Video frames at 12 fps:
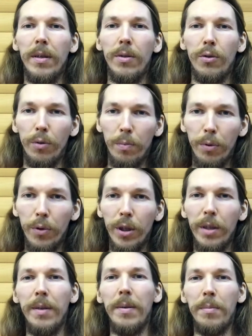чуть
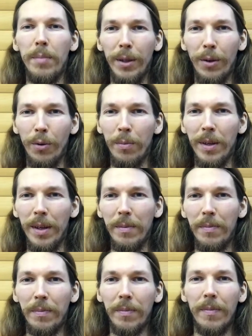позже подробнее.
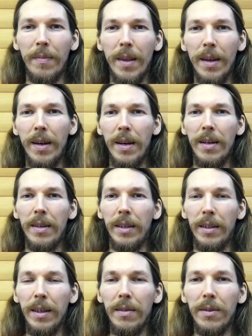
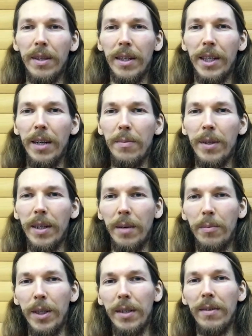Итак, возвращаемся к
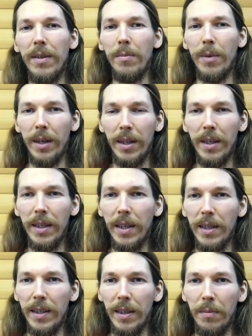общественным
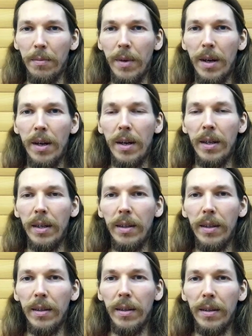организациям.
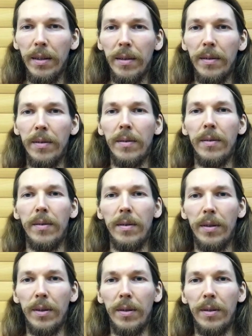Это
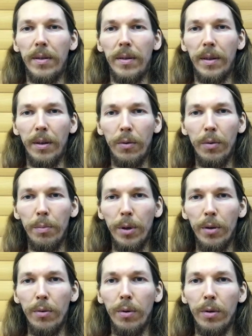такой
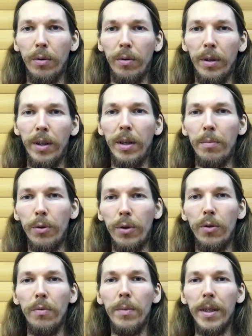переход он не на
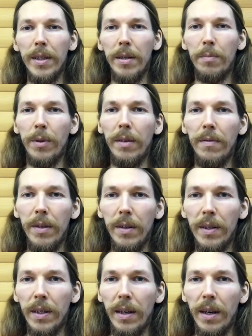пустом месте
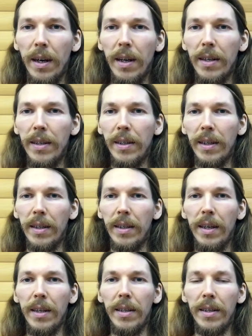появился, а
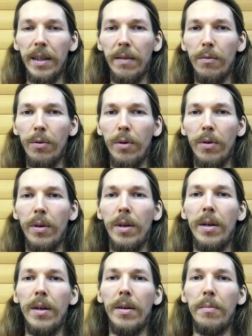исходя из того
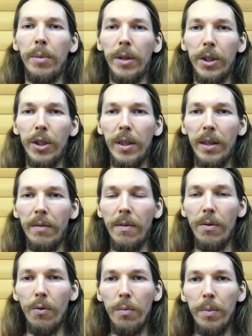положительного
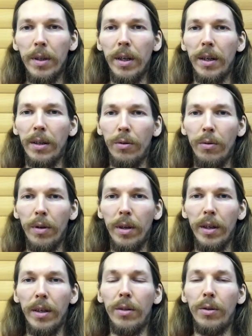опыта,
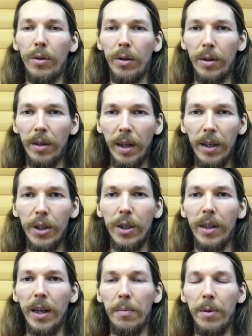который также
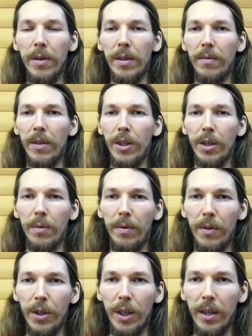накопился в нашем
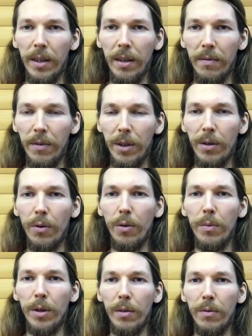движении. Ведь
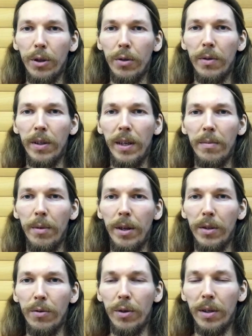кроме того, что 7
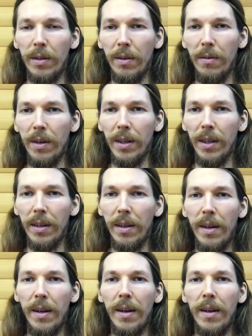лет существовала
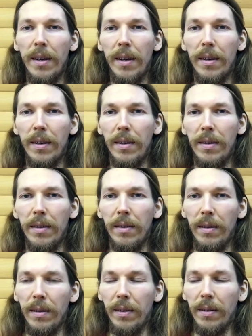
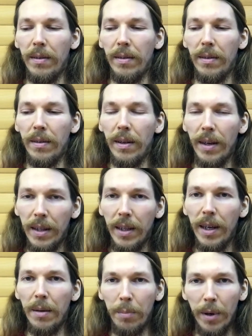э,
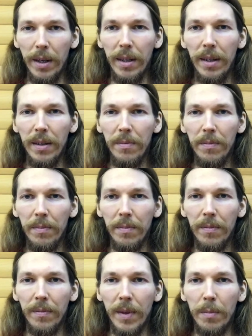родная партия
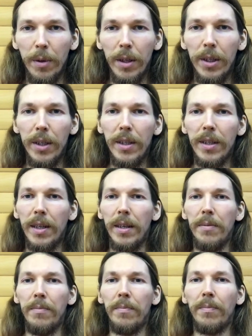политическая,